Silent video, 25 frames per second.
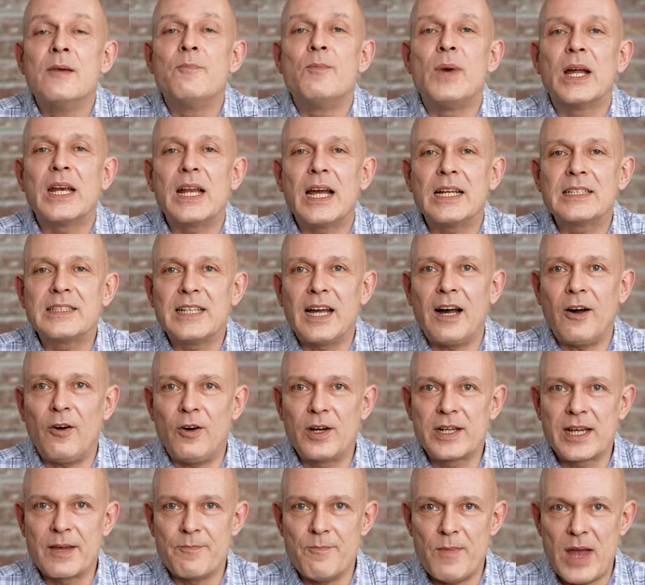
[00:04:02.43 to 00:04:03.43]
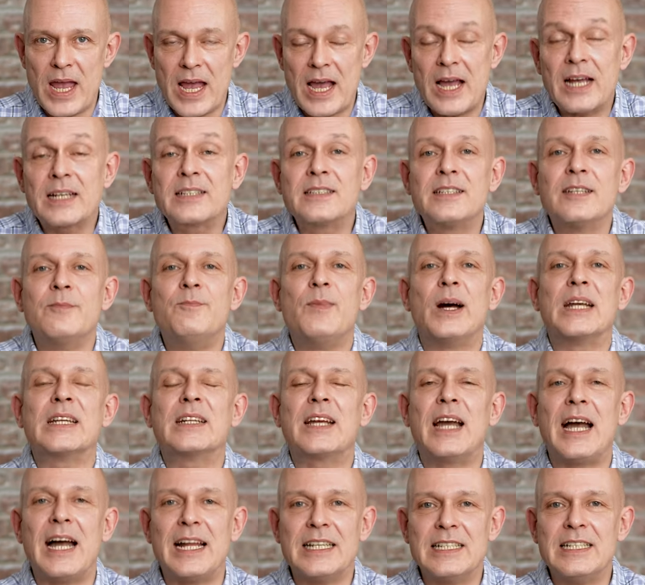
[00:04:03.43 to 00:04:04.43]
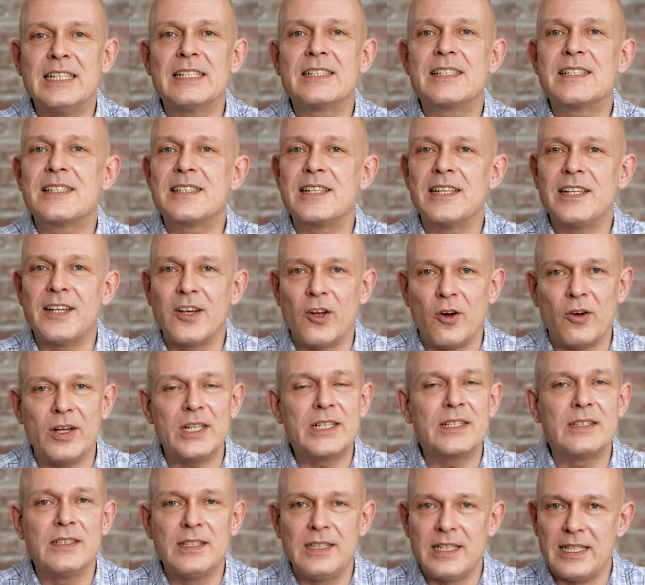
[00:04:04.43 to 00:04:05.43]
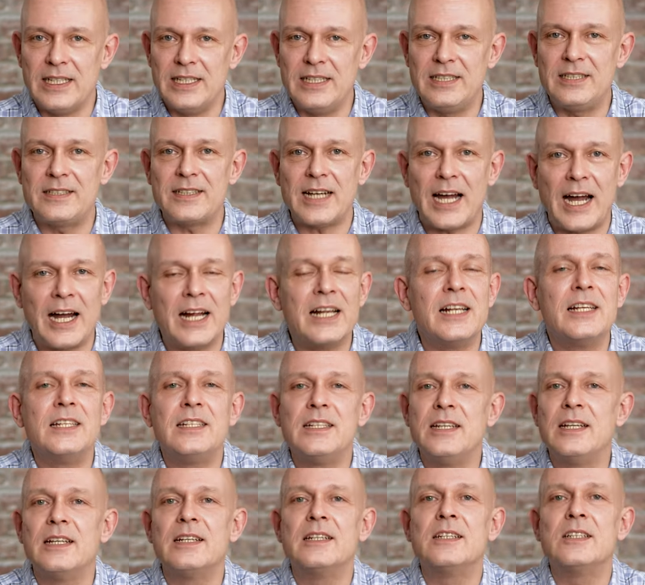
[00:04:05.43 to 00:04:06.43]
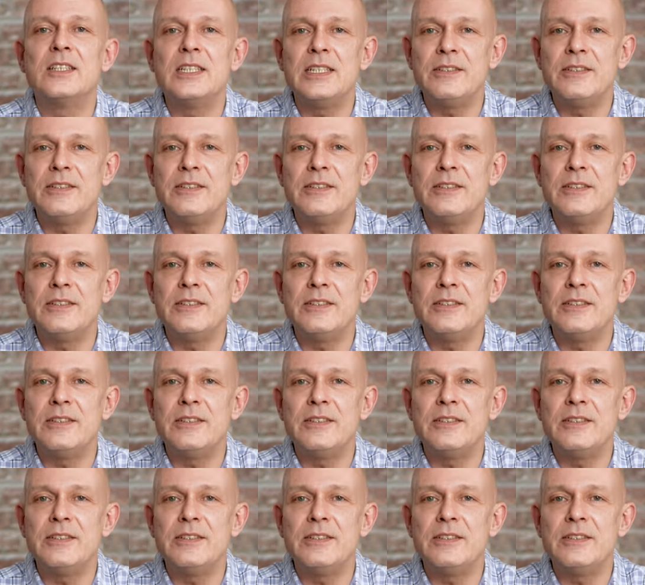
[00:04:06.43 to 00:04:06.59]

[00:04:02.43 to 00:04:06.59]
man hat ja auch gemerkt, man kann jetzt den Leuten nicht allen äh,